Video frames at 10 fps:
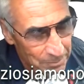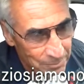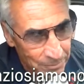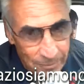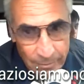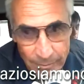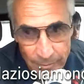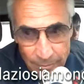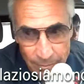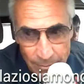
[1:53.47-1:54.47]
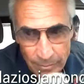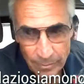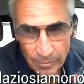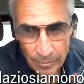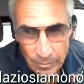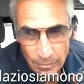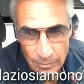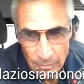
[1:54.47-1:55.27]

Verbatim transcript: Abbiamo visto prima scherzava